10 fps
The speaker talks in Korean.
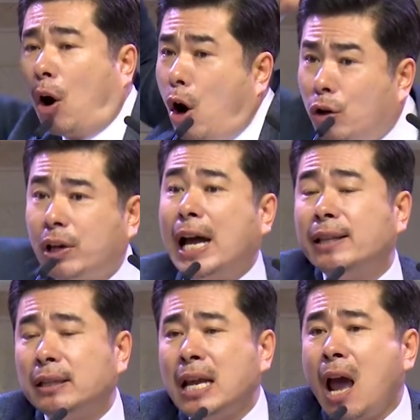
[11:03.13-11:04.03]

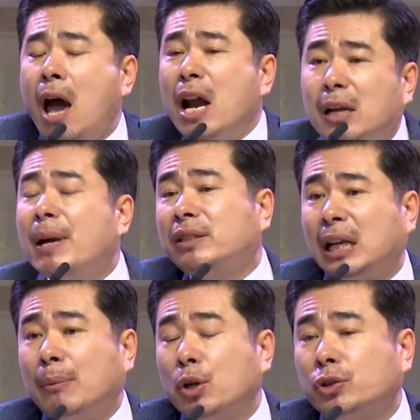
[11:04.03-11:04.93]
거룩한 하나님의
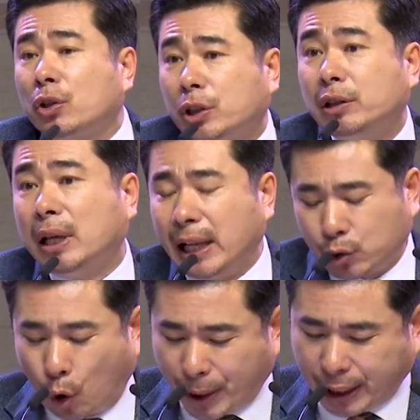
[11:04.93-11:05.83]
사람으로서 결단의
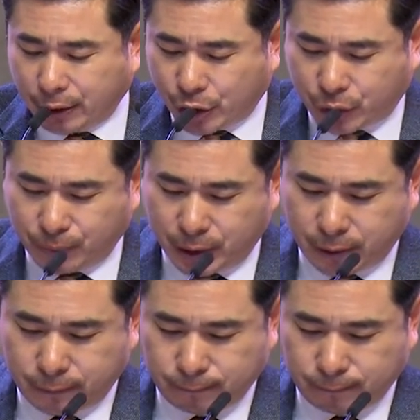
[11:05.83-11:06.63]
고백인 것입니다.